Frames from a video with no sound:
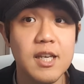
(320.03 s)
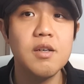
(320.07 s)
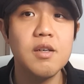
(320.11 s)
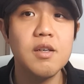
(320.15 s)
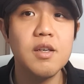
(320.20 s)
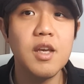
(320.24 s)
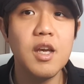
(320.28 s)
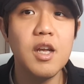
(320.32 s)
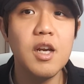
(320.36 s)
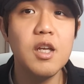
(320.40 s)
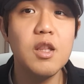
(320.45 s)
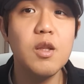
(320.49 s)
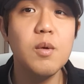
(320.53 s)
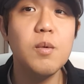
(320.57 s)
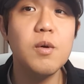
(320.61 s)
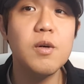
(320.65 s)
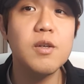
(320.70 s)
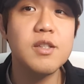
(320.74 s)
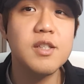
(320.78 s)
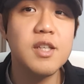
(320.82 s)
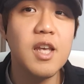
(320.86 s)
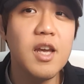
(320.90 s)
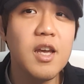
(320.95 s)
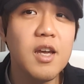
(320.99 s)
けれども、
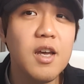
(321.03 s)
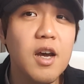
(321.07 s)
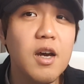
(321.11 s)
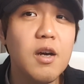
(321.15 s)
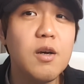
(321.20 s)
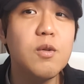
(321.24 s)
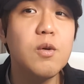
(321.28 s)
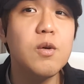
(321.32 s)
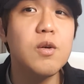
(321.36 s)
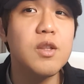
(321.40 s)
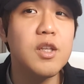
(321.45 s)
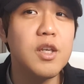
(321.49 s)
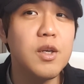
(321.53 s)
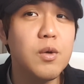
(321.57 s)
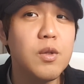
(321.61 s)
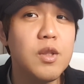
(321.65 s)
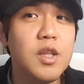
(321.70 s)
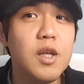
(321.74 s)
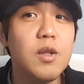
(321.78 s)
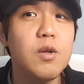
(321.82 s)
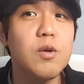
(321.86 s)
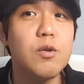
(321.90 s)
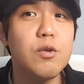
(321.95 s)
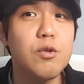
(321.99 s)
せっかくの日本で
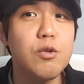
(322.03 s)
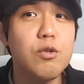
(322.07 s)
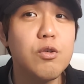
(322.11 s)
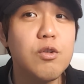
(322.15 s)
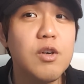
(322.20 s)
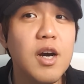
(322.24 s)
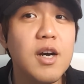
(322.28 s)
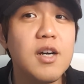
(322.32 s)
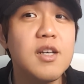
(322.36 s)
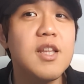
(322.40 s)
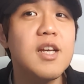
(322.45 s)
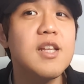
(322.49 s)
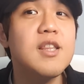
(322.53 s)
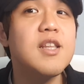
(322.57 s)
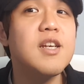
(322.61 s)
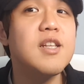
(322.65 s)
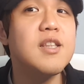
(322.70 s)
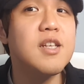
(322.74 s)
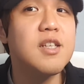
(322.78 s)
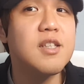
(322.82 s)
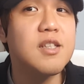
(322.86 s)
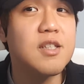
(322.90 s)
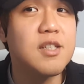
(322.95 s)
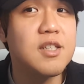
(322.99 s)
の留学だったん
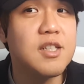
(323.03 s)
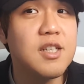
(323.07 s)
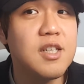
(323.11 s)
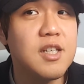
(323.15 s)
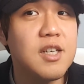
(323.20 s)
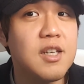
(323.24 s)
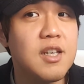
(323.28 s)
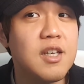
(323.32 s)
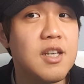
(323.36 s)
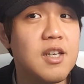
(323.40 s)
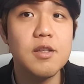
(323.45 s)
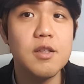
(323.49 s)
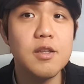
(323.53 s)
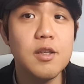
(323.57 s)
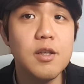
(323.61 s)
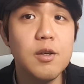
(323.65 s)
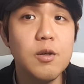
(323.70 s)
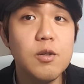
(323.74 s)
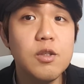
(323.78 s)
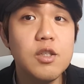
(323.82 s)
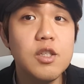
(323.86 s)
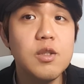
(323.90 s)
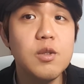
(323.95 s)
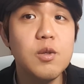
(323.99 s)
ですし、日
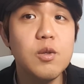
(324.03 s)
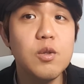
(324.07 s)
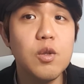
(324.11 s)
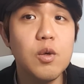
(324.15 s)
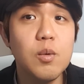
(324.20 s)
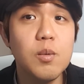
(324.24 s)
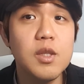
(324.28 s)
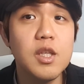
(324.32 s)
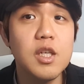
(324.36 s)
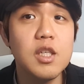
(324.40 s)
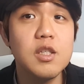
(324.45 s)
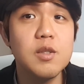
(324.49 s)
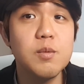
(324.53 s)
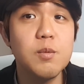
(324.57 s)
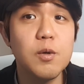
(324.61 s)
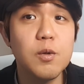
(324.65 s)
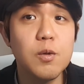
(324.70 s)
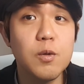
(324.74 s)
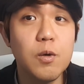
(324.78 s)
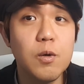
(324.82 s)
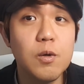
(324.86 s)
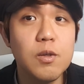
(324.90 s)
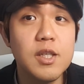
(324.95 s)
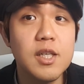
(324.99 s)
本人の友達も
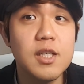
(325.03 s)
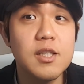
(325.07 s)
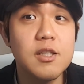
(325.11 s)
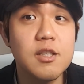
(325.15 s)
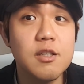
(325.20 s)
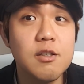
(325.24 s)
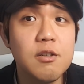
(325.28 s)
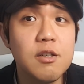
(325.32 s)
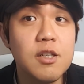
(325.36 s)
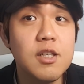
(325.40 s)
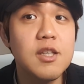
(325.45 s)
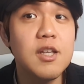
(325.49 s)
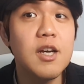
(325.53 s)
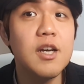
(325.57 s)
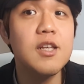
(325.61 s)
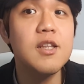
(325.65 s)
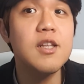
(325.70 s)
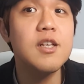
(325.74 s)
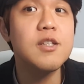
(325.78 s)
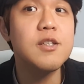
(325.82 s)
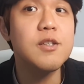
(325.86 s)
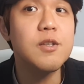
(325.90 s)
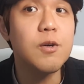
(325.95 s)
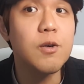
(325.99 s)
当然作りたいん
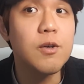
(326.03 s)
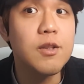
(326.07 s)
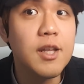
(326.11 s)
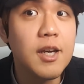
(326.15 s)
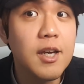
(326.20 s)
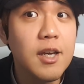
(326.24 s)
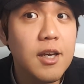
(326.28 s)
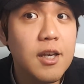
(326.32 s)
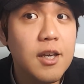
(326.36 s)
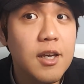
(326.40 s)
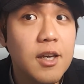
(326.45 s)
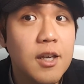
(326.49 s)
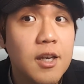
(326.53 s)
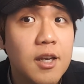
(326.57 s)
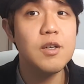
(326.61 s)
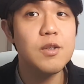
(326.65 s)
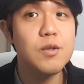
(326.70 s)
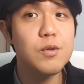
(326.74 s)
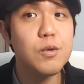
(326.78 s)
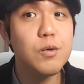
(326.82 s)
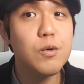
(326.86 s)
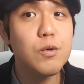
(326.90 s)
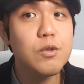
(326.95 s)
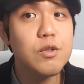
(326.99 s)
ですよね。
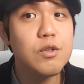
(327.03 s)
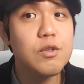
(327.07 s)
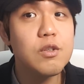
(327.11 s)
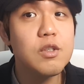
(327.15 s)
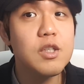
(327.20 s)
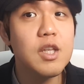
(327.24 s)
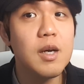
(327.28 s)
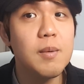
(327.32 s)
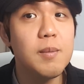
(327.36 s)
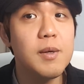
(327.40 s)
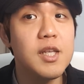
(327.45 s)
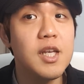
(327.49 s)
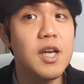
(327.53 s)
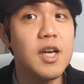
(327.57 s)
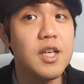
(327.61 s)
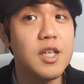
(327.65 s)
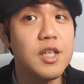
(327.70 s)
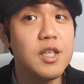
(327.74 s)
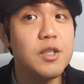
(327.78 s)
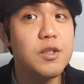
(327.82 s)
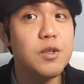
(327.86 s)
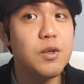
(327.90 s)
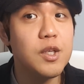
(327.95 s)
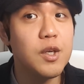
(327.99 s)
そうするためには一
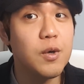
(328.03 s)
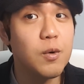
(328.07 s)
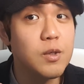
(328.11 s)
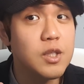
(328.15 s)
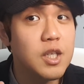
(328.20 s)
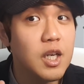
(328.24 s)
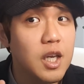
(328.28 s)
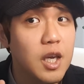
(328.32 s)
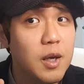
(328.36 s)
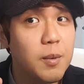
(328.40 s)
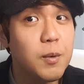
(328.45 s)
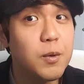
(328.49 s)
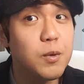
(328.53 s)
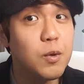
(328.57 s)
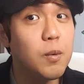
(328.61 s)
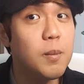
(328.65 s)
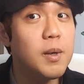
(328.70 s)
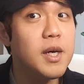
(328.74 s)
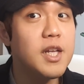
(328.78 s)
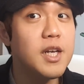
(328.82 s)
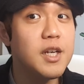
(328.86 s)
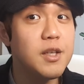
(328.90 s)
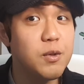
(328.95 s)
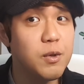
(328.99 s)
緒にお酒も飲ま
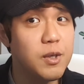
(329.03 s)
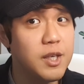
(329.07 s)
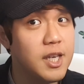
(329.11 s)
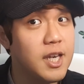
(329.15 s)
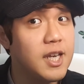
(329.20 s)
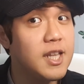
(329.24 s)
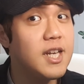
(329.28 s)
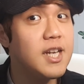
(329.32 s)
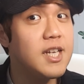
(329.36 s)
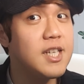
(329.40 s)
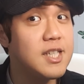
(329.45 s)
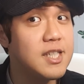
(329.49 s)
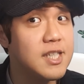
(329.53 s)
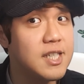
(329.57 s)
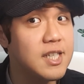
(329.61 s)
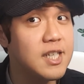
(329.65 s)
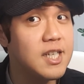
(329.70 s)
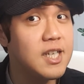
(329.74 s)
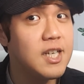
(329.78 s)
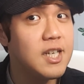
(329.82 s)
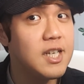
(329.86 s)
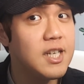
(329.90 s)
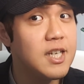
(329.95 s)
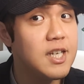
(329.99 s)
ないといけない
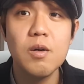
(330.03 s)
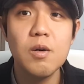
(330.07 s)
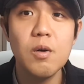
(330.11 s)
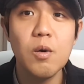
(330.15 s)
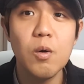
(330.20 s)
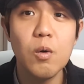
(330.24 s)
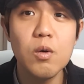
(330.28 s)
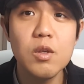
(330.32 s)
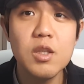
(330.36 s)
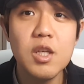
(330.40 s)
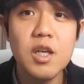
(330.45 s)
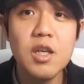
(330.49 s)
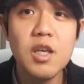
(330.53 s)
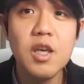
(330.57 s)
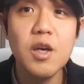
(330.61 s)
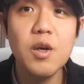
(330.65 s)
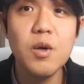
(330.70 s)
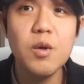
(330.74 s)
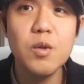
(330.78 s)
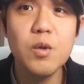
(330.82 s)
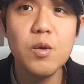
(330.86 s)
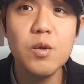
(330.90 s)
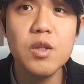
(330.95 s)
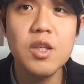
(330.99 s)
し、お酒
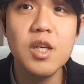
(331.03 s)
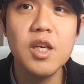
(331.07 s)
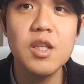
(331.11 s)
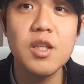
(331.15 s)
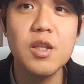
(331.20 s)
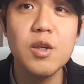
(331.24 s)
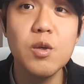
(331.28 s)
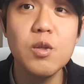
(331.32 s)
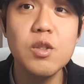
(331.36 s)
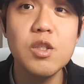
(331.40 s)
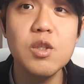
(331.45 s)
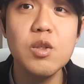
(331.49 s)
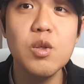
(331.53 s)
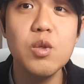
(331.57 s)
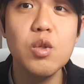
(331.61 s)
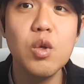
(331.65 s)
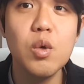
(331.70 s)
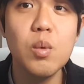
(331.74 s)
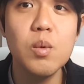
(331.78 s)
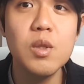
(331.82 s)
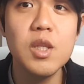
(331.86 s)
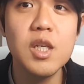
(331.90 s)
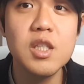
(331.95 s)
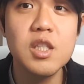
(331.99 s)
を飲んで日本人の
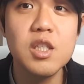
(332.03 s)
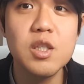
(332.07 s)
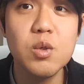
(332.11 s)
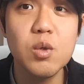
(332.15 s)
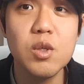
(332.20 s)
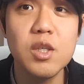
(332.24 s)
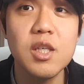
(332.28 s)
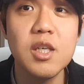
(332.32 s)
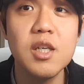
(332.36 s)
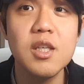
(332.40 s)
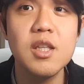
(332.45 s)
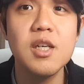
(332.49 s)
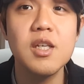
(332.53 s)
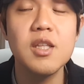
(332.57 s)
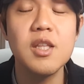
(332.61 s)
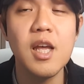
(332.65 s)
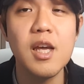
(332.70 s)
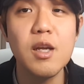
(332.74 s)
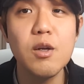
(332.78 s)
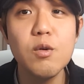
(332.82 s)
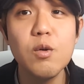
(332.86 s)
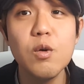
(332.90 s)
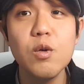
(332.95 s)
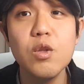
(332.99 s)
友達の家で寝
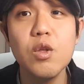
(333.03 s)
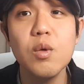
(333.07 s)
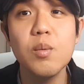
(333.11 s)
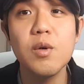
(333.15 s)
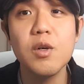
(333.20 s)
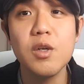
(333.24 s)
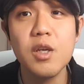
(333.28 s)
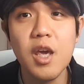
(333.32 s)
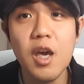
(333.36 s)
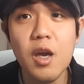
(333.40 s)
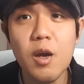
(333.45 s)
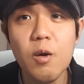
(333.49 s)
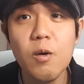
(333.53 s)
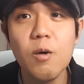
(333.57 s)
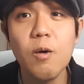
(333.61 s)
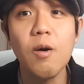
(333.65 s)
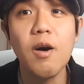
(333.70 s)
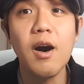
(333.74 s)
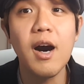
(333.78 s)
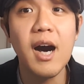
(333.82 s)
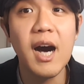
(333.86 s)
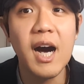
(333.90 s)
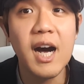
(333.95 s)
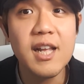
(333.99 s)
ることも結
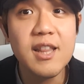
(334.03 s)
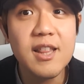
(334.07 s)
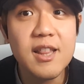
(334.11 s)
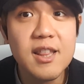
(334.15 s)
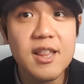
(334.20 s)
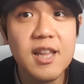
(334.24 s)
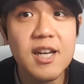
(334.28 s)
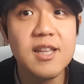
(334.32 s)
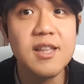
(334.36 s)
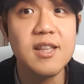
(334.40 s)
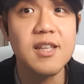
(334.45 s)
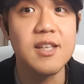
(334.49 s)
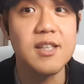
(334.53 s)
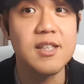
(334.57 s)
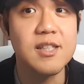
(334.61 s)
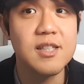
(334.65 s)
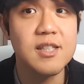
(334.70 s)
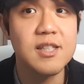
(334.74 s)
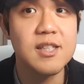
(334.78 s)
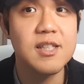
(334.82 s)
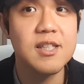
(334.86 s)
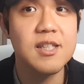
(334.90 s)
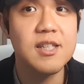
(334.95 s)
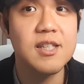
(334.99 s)
構あったんです。